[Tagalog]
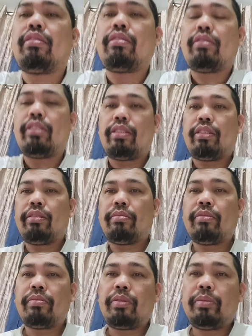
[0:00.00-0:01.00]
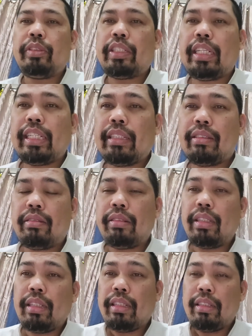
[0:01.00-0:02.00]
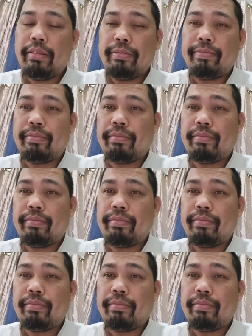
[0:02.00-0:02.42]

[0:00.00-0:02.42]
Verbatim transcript: Kung gusto nyo pumunta dito eh